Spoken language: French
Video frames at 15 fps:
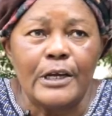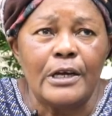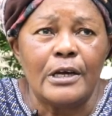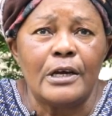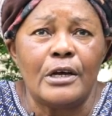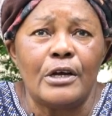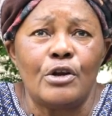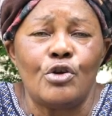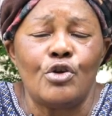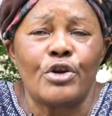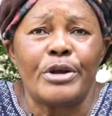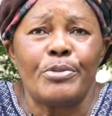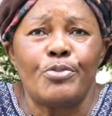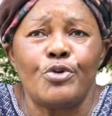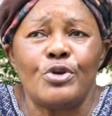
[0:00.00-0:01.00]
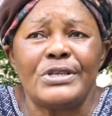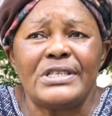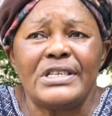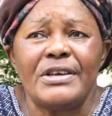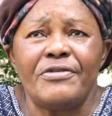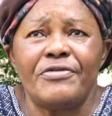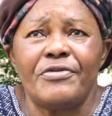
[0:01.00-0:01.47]
Euh, le
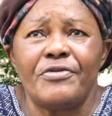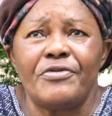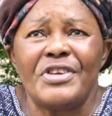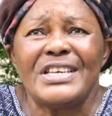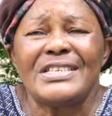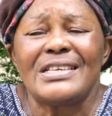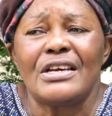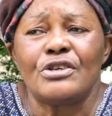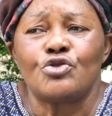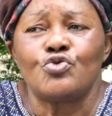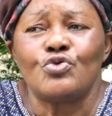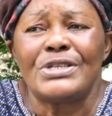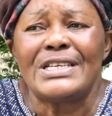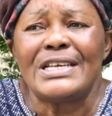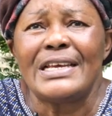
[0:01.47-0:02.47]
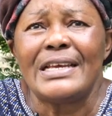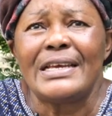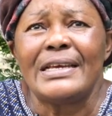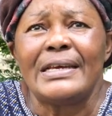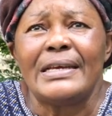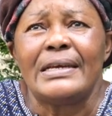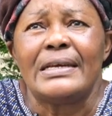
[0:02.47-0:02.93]
répulsif vient
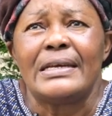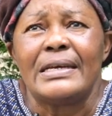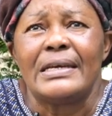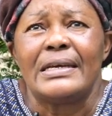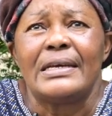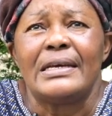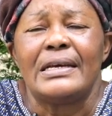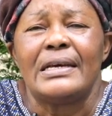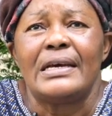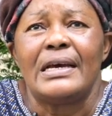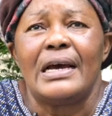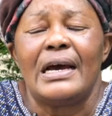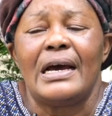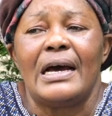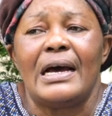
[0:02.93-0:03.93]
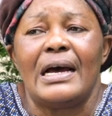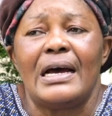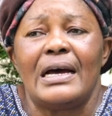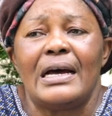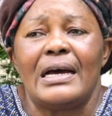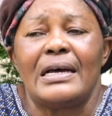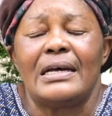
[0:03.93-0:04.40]
s'ajouter
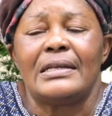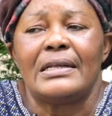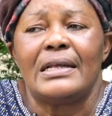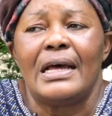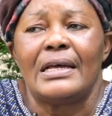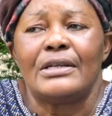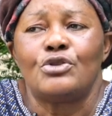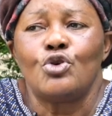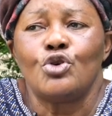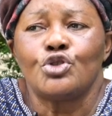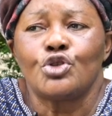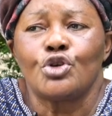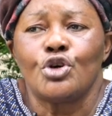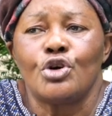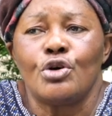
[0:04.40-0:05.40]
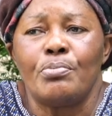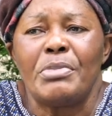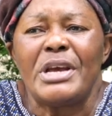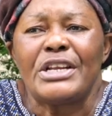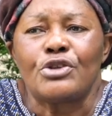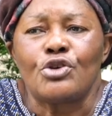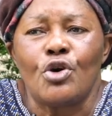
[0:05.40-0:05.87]
à, d'autres
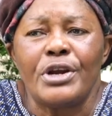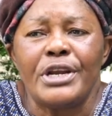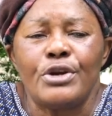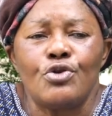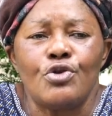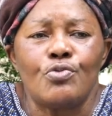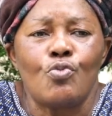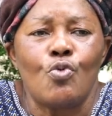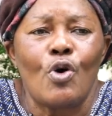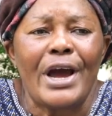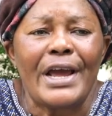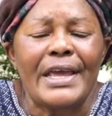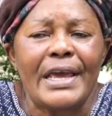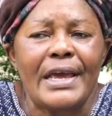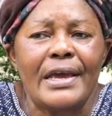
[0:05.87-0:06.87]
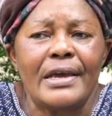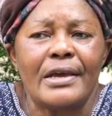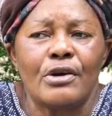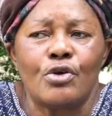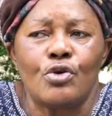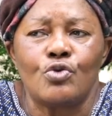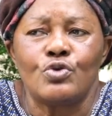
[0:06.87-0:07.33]
méthodes et d'autres
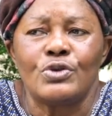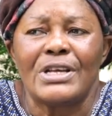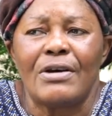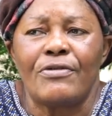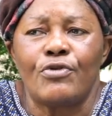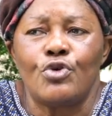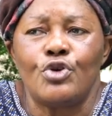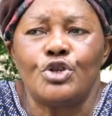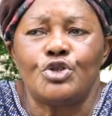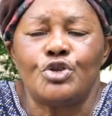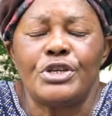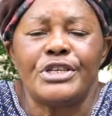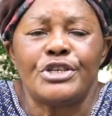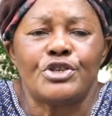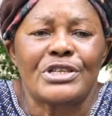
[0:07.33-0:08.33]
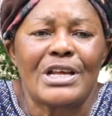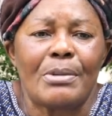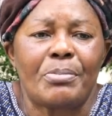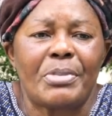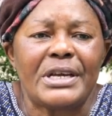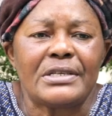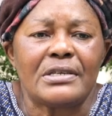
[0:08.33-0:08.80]
moyens que nous avons utilisés
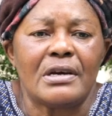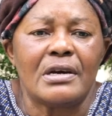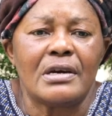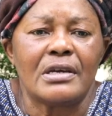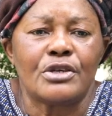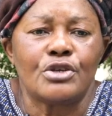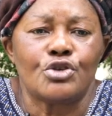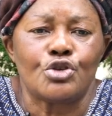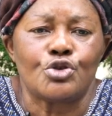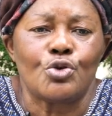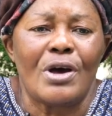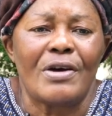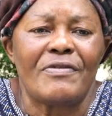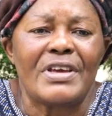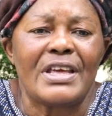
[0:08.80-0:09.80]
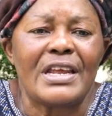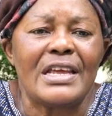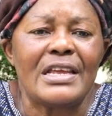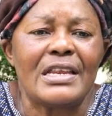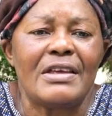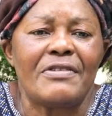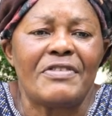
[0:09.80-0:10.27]
jusqu'à présent qui se sont
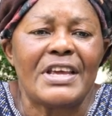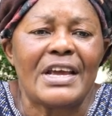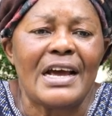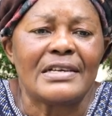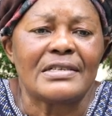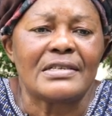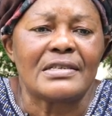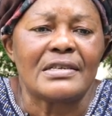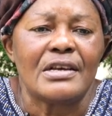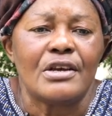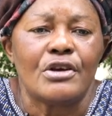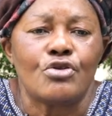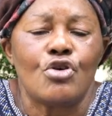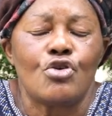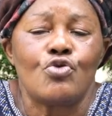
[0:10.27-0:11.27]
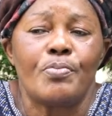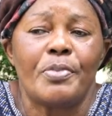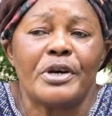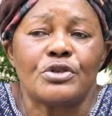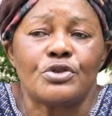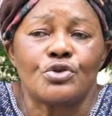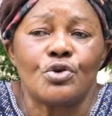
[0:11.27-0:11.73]
avérés inefficaces. Donc nous
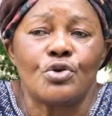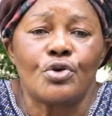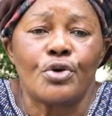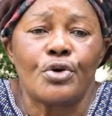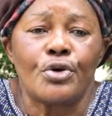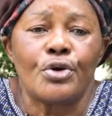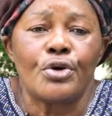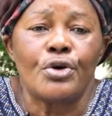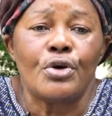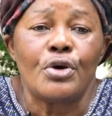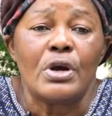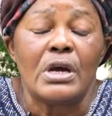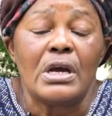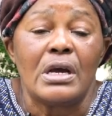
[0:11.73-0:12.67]
pensons que